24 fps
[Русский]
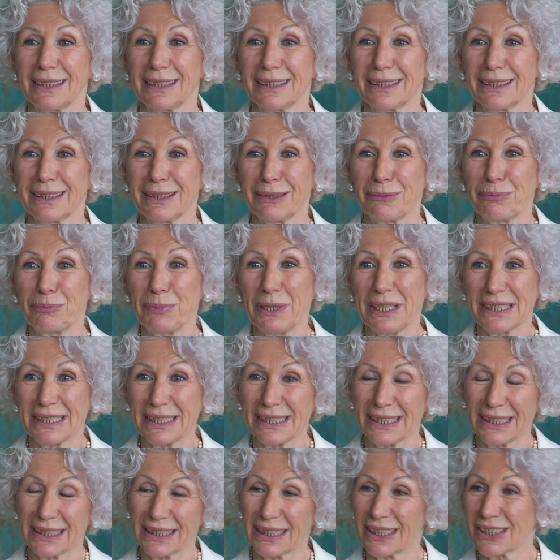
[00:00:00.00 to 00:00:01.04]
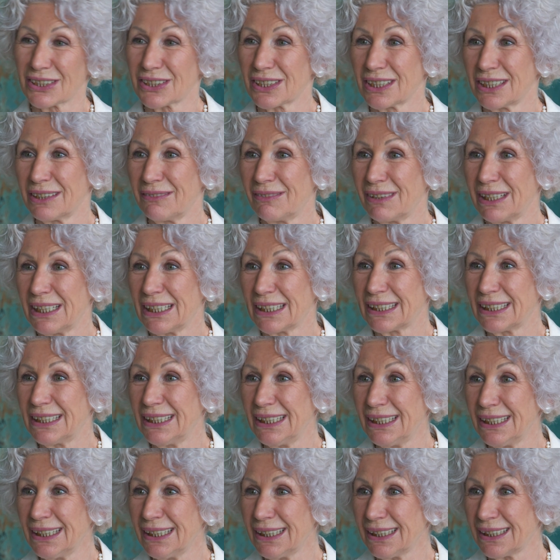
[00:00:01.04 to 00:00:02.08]
э, пенсии наши невелики,
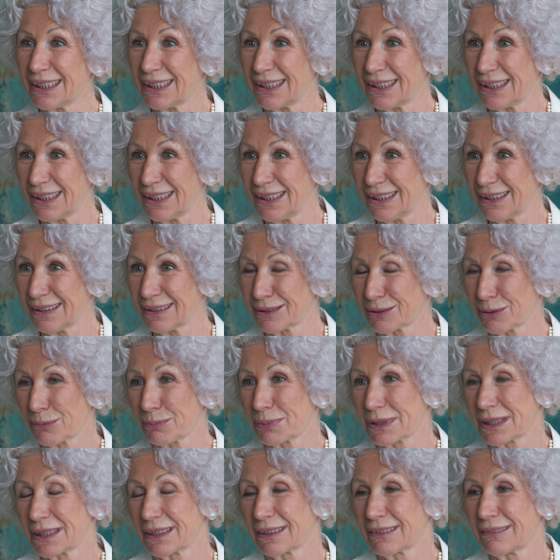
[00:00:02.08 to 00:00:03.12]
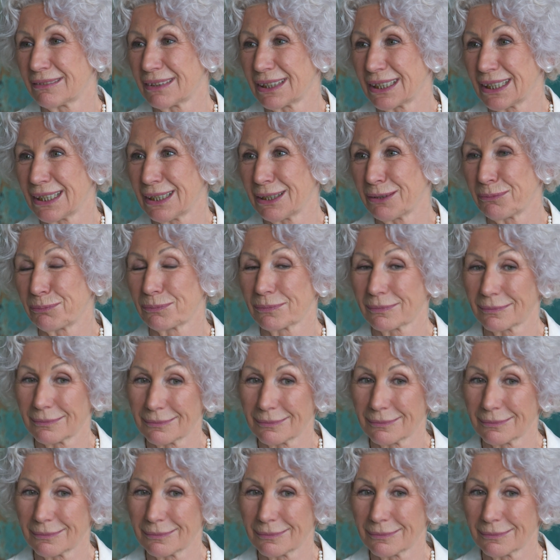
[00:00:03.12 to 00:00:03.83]
и, собственно говоря,